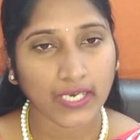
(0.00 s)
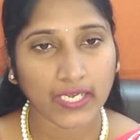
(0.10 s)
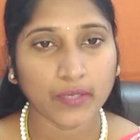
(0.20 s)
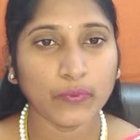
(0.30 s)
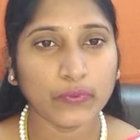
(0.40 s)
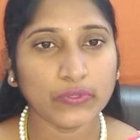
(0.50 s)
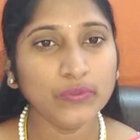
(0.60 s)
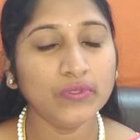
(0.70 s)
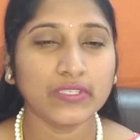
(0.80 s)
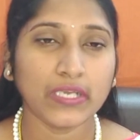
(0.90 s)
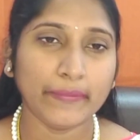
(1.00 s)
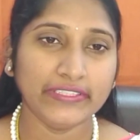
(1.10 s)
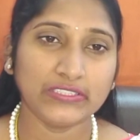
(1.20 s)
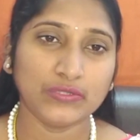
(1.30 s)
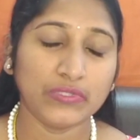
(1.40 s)
కలగపోవటం
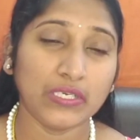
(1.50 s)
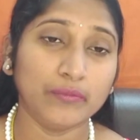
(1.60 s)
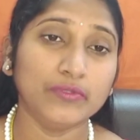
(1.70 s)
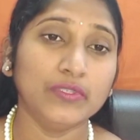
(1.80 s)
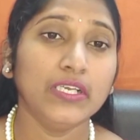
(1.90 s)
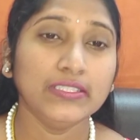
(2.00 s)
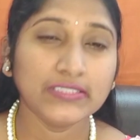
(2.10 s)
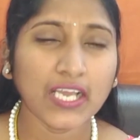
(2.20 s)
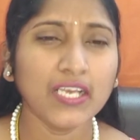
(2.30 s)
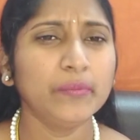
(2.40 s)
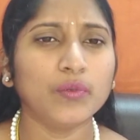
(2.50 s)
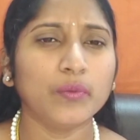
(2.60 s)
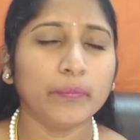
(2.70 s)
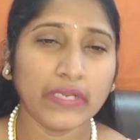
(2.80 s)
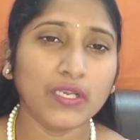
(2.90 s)
గమనిస్తూ ఉన్నాము
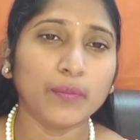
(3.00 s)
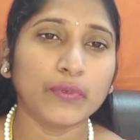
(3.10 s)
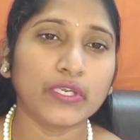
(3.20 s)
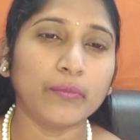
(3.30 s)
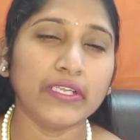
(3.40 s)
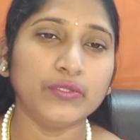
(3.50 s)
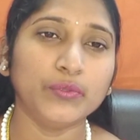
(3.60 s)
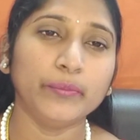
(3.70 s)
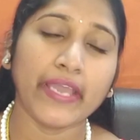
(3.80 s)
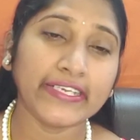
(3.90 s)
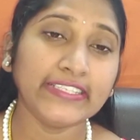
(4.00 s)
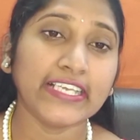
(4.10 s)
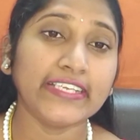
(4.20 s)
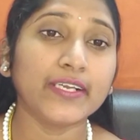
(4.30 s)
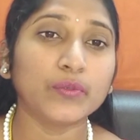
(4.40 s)
చాలామంది పిల్లలు పుట్టడం లేదు
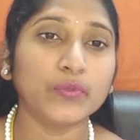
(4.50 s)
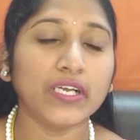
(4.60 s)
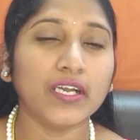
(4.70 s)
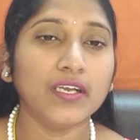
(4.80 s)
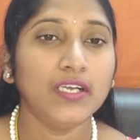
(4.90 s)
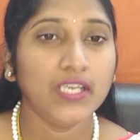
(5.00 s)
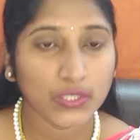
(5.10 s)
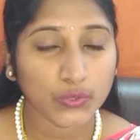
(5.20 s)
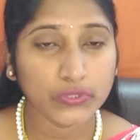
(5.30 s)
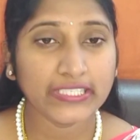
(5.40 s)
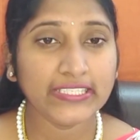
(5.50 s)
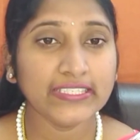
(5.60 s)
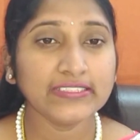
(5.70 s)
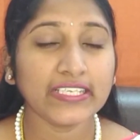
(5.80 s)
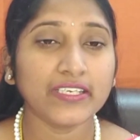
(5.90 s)
మ్యారేజ్ అయినా కూడా టూ త్రీ
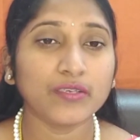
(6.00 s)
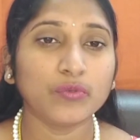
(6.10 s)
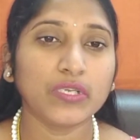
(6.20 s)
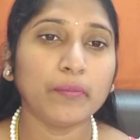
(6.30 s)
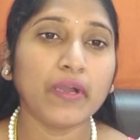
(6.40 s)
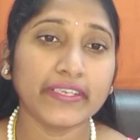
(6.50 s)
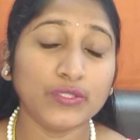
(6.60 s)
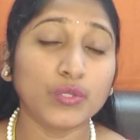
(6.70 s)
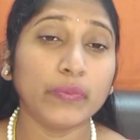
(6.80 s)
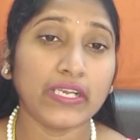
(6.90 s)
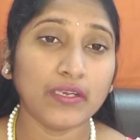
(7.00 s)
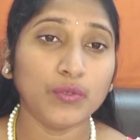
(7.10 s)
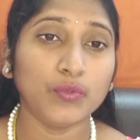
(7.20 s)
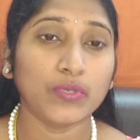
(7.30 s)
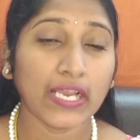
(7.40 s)
ఇయర్స్ అయినా కూడా మాకు ఎందుకు
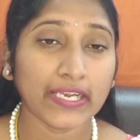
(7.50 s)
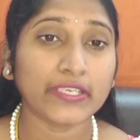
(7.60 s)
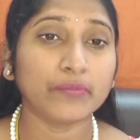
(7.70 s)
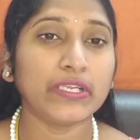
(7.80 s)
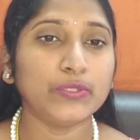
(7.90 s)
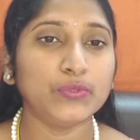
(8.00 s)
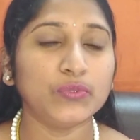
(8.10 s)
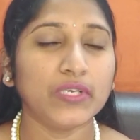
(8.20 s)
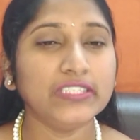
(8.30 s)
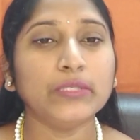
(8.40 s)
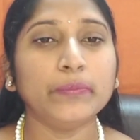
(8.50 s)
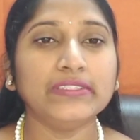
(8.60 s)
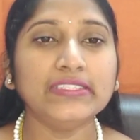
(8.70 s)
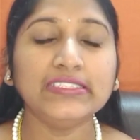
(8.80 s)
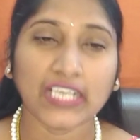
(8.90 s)
పిల్లలు కలగటం లేదు అని
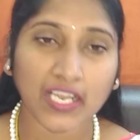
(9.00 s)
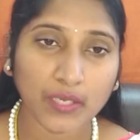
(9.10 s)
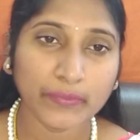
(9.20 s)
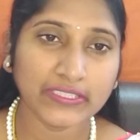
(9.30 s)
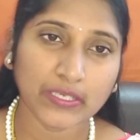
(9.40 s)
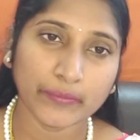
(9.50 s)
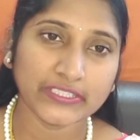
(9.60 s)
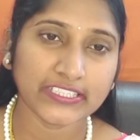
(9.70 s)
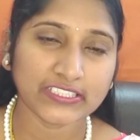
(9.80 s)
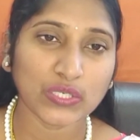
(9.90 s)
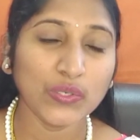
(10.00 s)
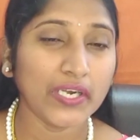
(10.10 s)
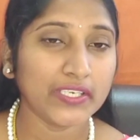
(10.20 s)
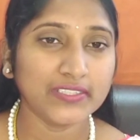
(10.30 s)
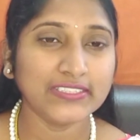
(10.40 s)
చెప్పేసి చాలామంది కమెంట్ సెక్షన్లో
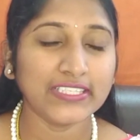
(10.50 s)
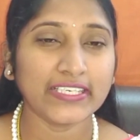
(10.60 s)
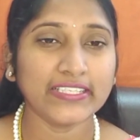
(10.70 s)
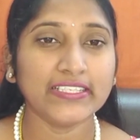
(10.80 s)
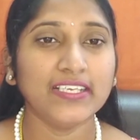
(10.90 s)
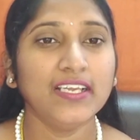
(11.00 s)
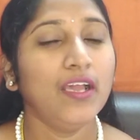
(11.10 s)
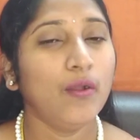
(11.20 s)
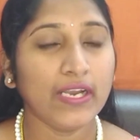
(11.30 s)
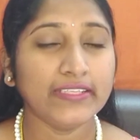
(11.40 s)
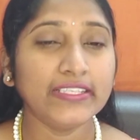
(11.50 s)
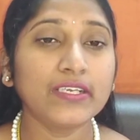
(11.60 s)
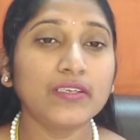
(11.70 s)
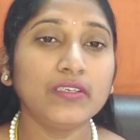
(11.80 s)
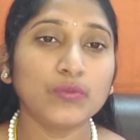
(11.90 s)
అడగటం జరిగింది
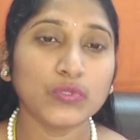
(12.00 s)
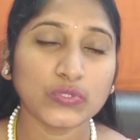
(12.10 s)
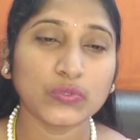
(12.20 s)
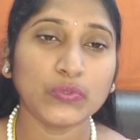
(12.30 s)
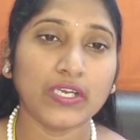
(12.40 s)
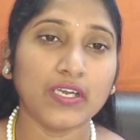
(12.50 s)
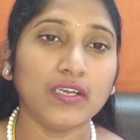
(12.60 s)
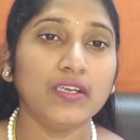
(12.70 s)
వాళ్ళందరికీ కోసం కూడా